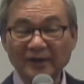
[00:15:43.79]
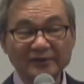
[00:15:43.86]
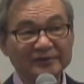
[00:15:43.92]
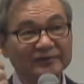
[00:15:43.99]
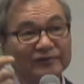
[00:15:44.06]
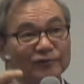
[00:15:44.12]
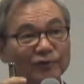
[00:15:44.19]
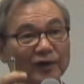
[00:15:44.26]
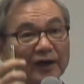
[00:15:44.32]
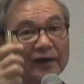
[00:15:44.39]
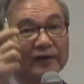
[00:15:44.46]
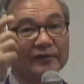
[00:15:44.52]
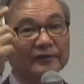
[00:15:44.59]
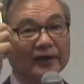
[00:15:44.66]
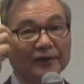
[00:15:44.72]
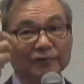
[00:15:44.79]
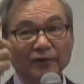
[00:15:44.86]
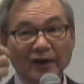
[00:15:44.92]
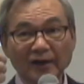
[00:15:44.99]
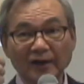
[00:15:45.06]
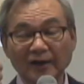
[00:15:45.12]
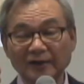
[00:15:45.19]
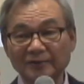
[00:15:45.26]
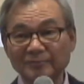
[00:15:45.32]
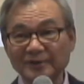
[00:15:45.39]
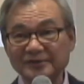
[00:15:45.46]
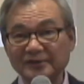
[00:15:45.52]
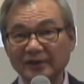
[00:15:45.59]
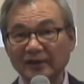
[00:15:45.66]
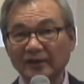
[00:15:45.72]
祭りの間、7日間あり
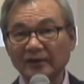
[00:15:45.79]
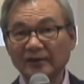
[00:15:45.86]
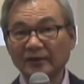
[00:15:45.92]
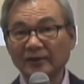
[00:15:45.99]
ますから。